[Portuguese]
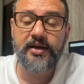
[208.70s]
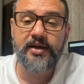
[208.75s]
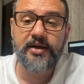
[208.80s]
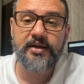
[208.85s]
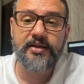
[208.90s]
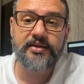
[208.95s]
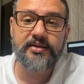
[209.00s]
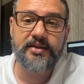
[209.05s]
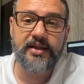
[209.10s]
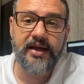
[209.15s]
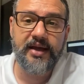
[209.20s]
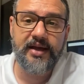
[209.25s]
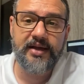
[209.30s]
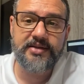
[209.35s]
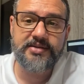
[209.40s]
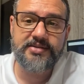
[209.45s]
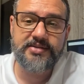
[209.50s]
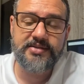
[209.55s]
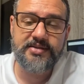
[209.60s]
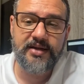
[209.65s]

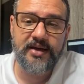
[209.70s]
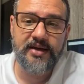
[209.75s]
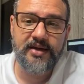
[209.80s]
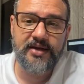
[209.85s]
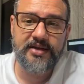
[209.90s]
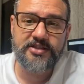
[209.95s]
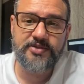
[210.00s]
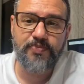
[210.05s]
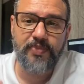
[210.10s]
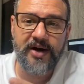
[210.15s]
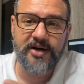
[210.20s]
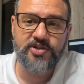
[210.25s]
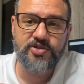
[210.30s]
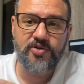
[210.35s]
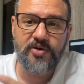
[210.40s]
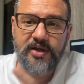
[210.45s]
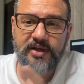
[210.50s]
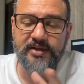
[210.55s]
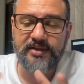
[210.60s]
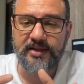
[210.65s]
dessas
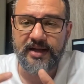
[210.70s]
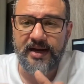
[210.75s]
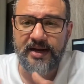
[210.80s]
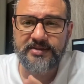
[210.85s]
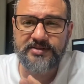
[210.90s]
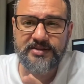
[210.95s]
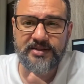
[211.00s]
particularidades